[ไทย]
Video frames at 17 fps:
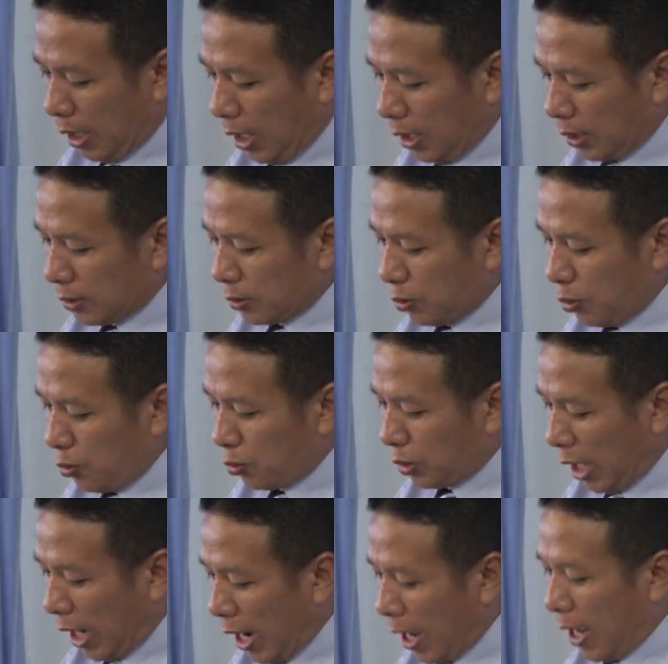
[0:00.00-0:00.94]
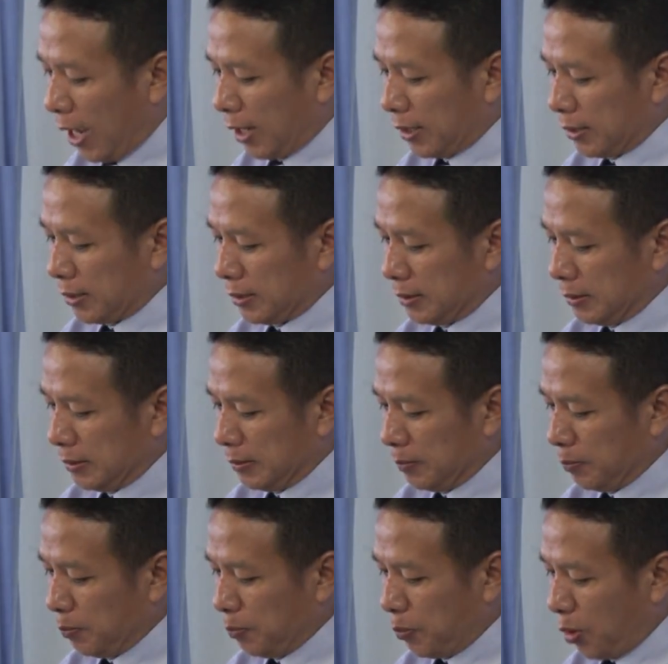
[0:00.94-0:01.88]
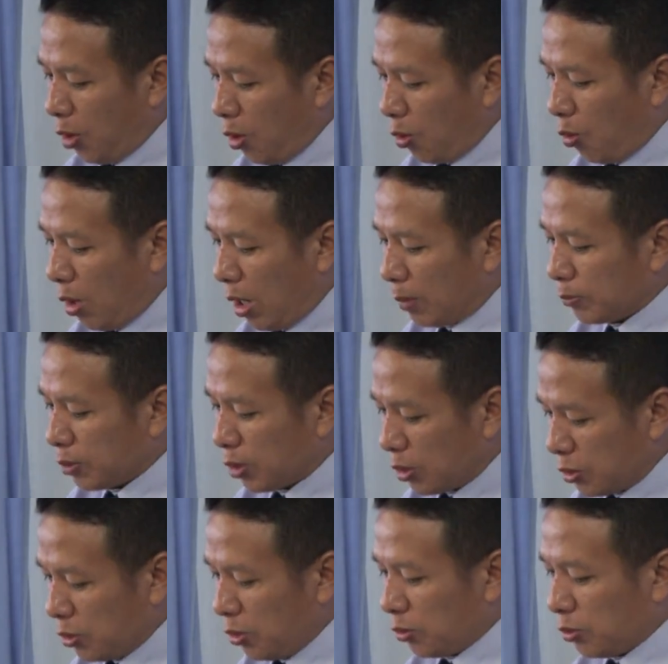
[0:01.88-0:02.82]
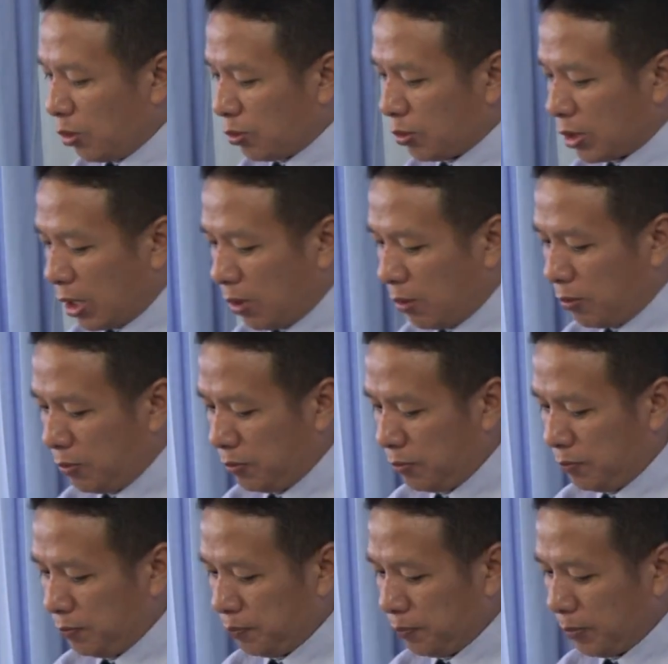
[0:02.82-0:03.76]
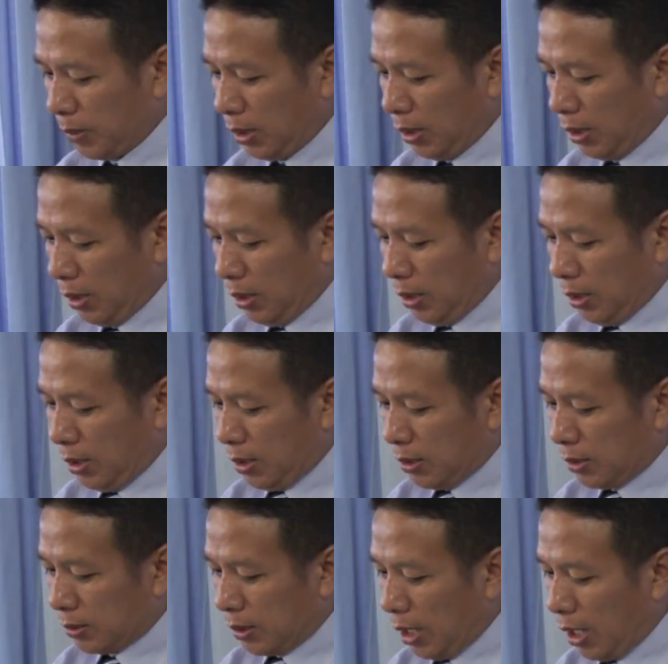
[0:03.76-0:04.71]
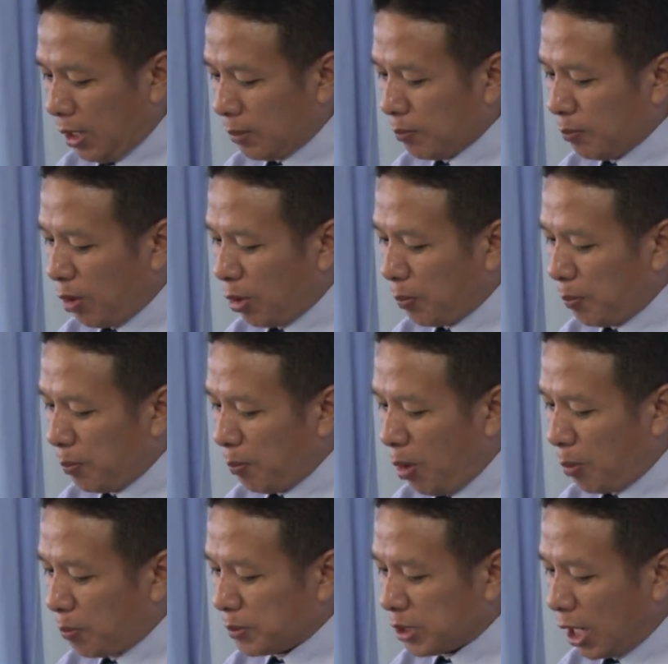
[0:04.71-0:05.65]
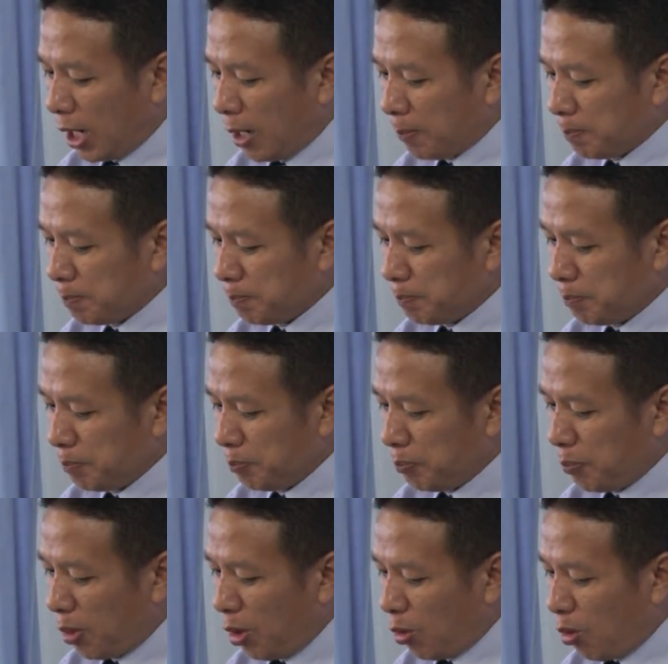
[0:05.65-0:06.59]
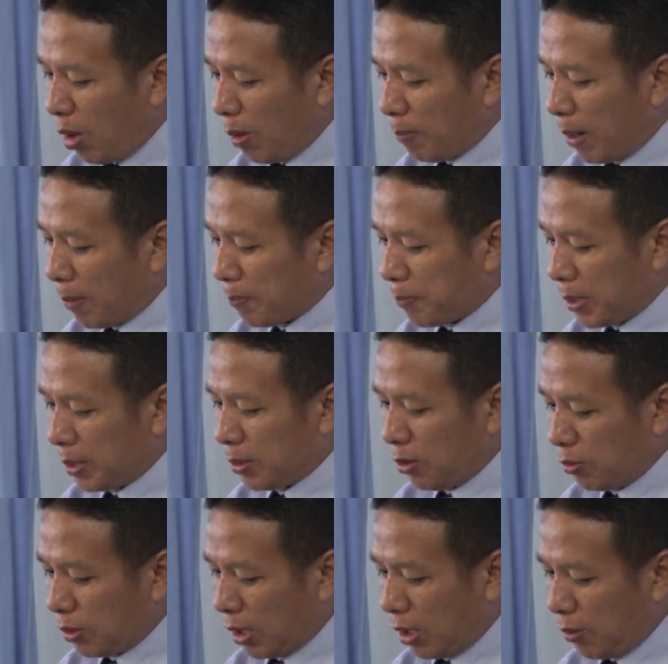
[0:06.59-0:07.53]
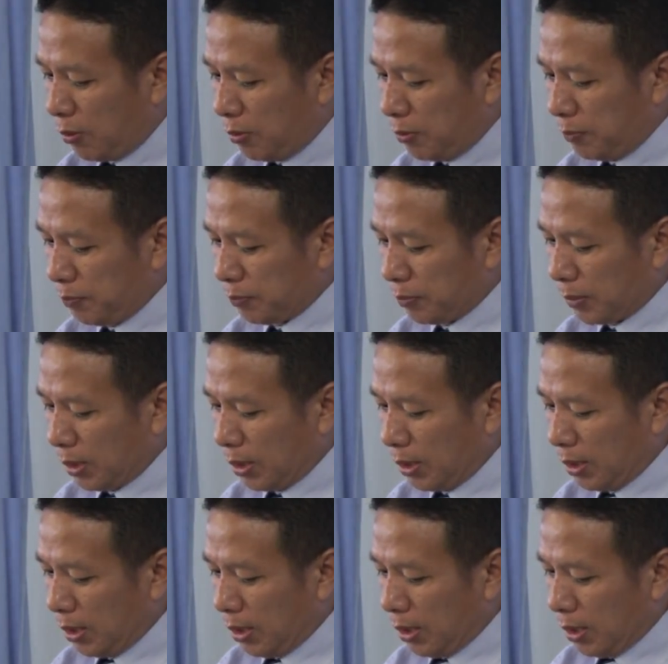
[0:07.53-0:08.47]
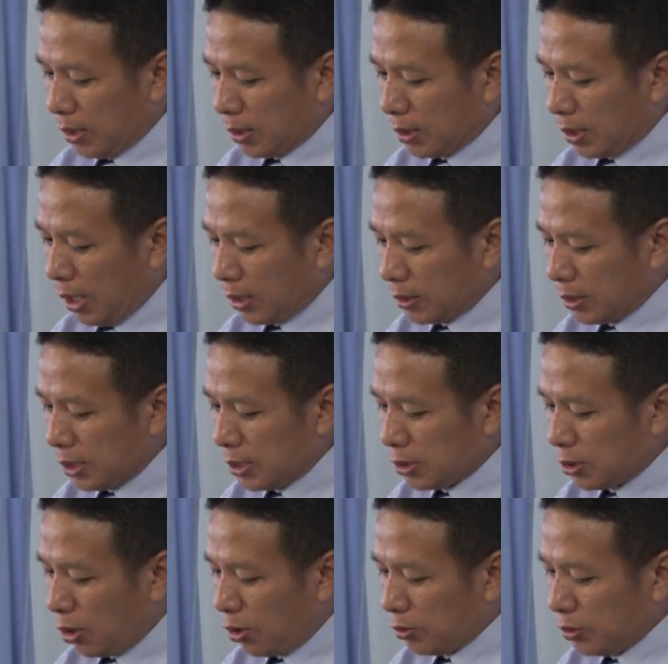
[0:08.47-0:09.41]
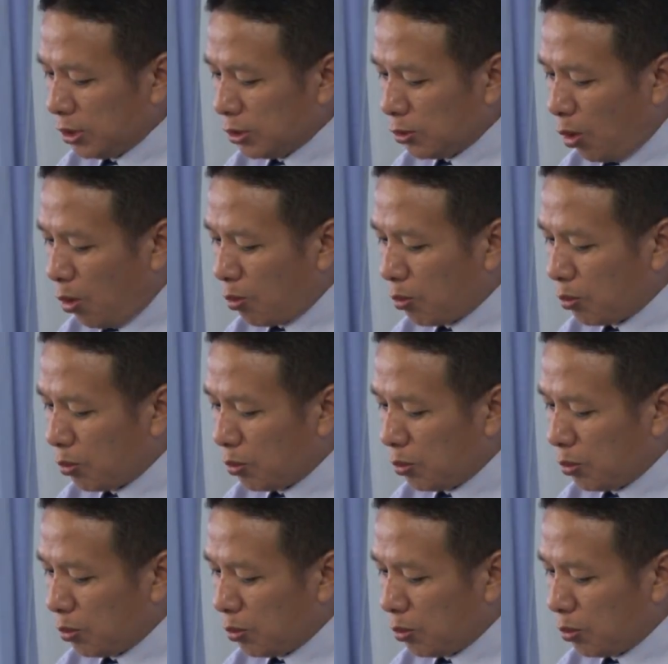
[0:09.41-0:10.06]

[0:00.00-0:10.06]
ท่านถูกแทงเพราะความทรยศของเราท่านบอกบอกช้ำเพราะความบาปผิดของเรา การตีสอนที่ตก